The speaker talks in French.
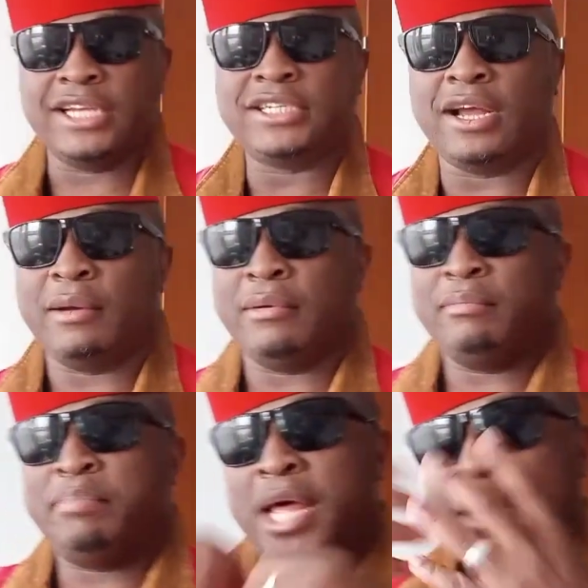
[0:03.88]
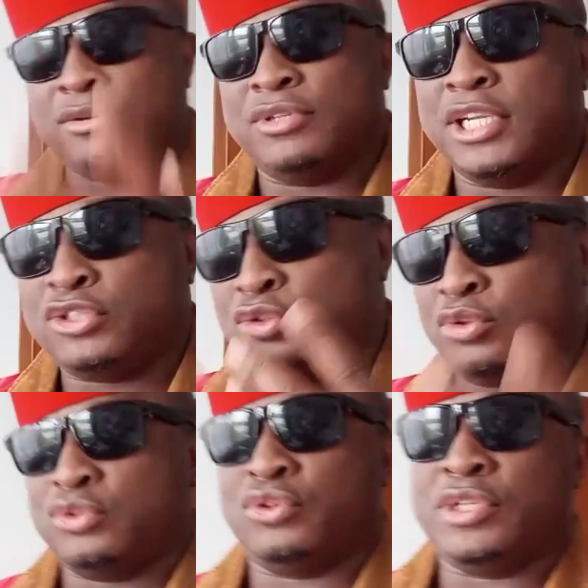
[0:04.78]
Les gens parlent des
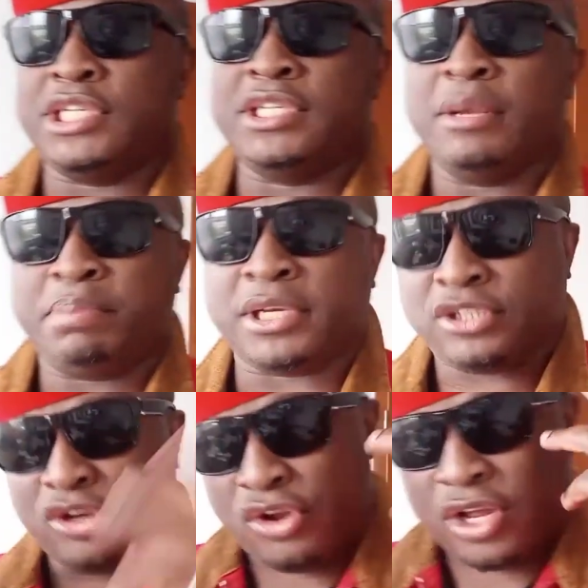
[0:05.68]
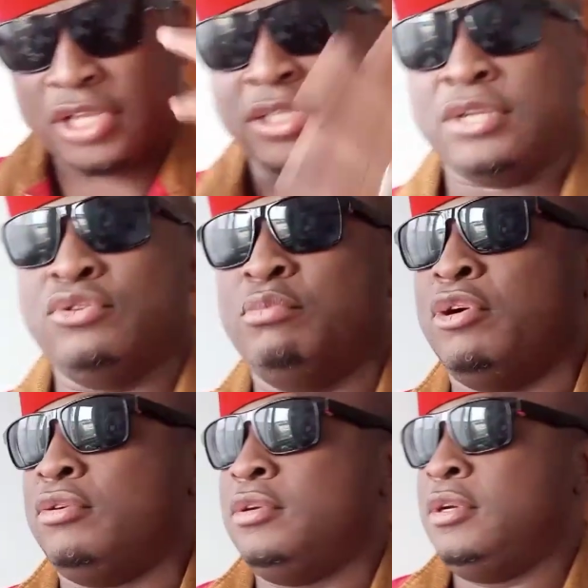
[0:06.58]
choses qui dépassent leur
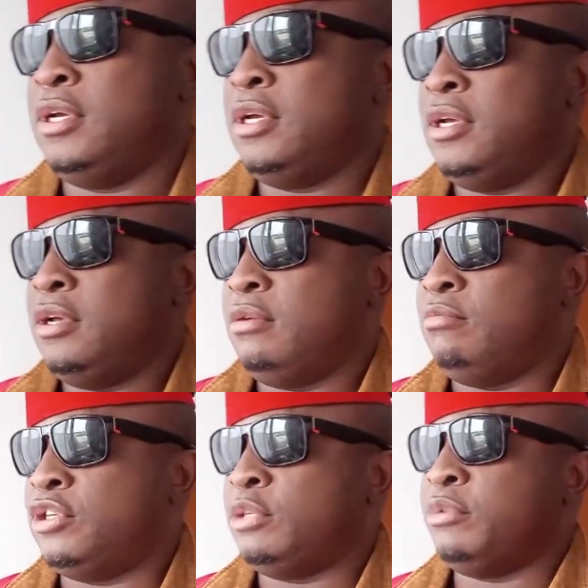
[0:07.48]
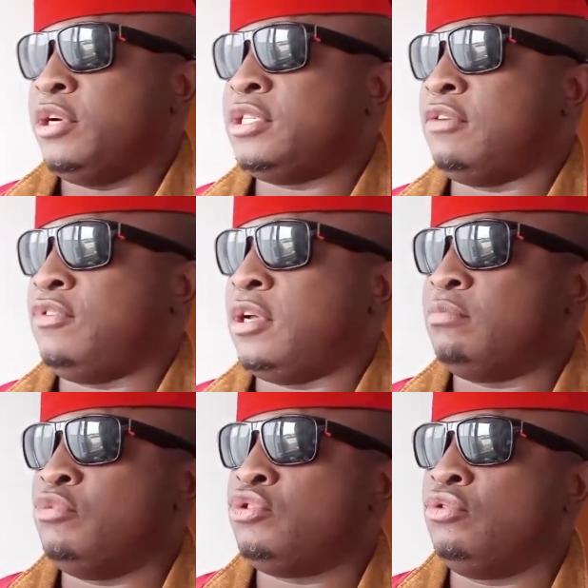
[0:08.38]
entendement. Moi, j'aimerais
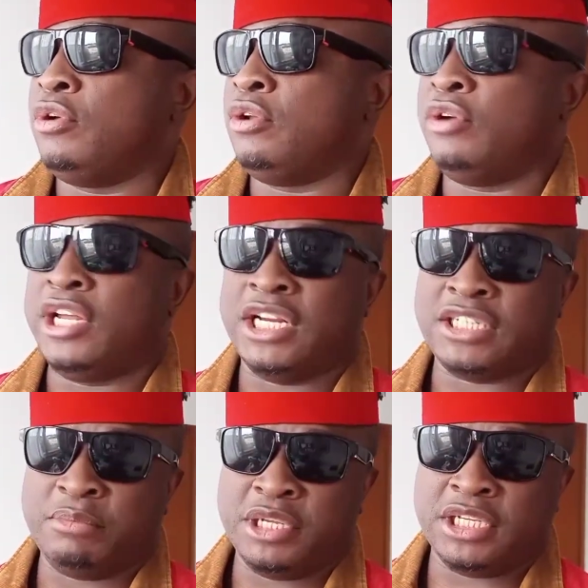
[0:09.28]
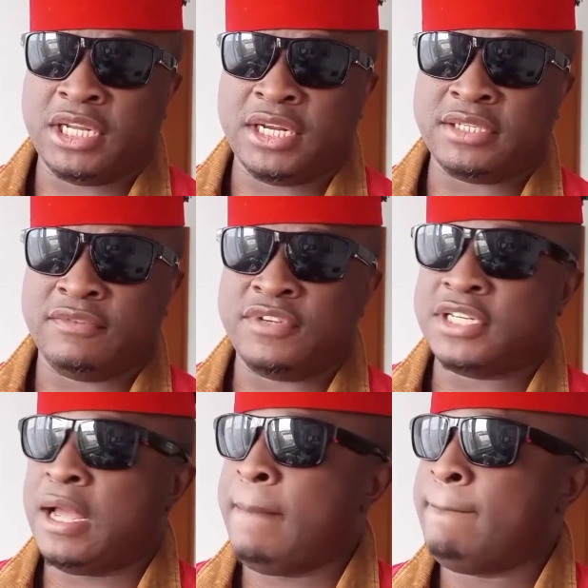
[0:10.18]
savoir, M. Longa n'a jamais été dans les
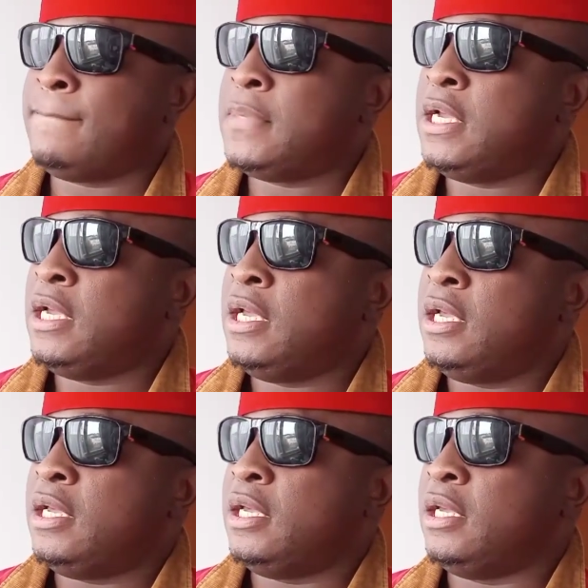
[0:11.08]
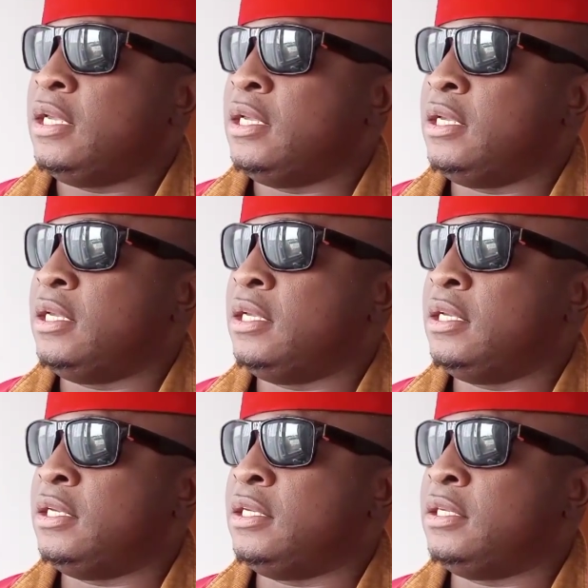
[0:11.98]
sans-visa.
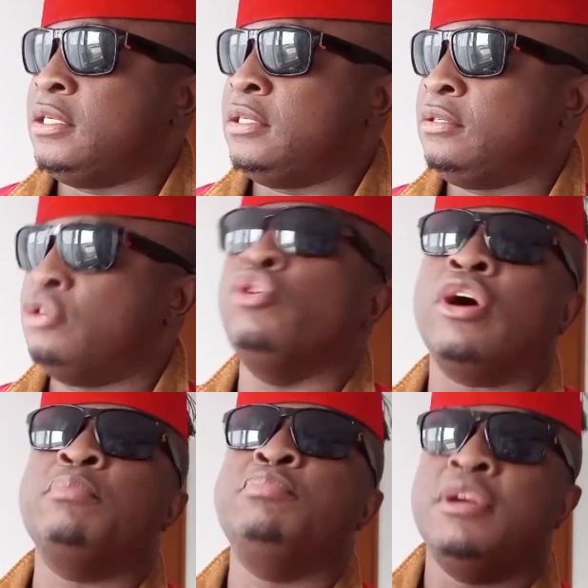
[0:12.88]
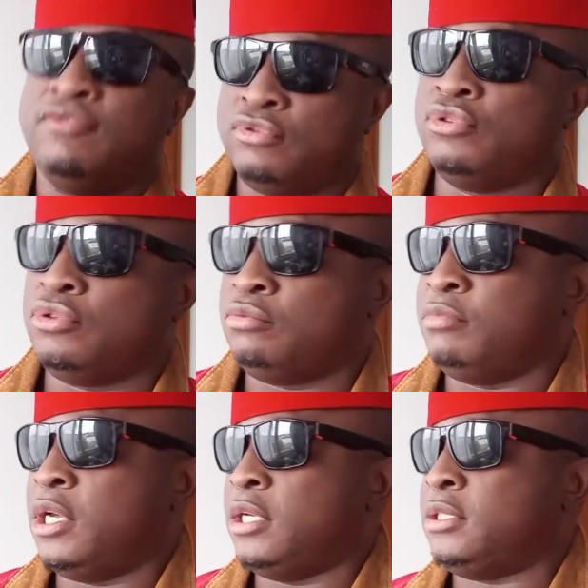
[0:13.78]
Et il aurait bien voulu,
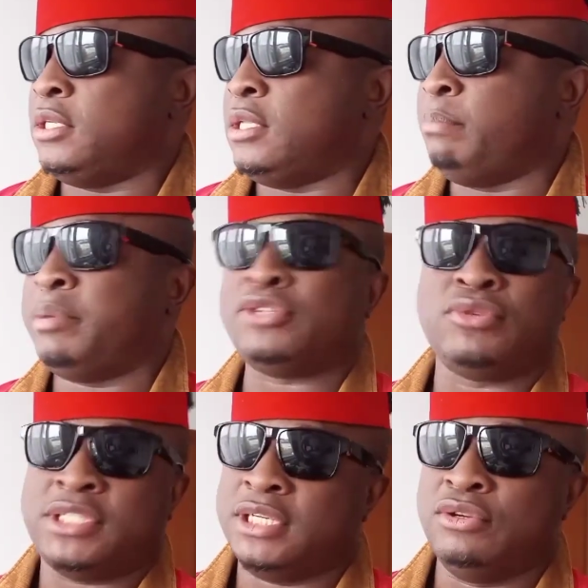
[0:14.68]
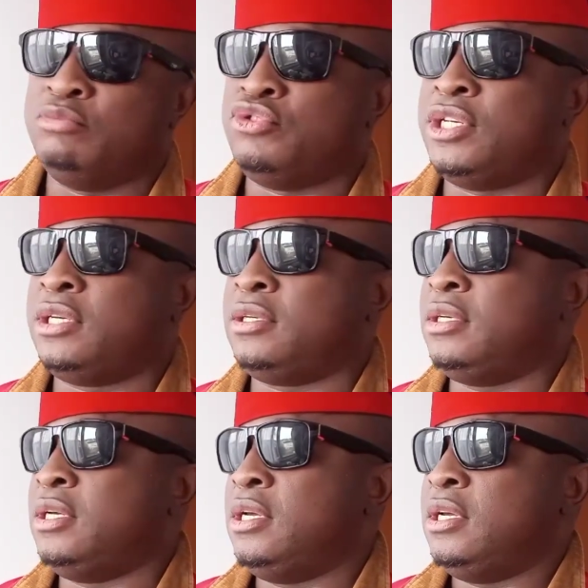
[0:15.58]
mais ce n'était pas son style de musique.
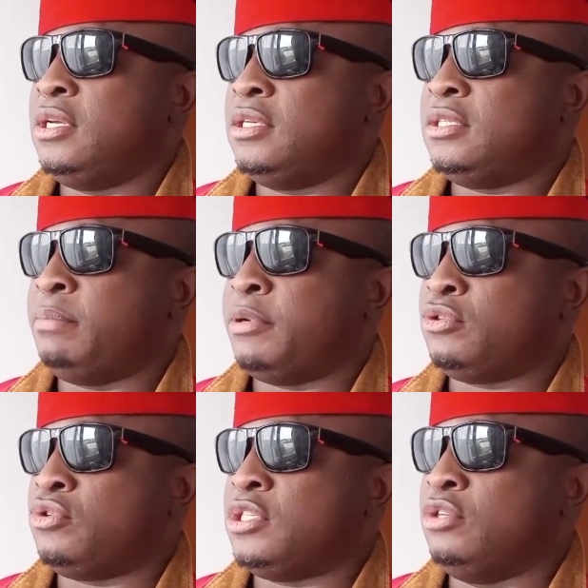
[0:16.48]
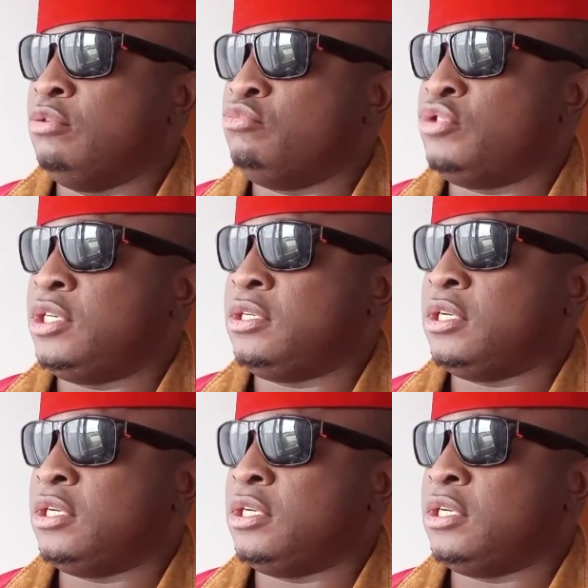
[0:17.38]
Ce C'était pas son style de musique.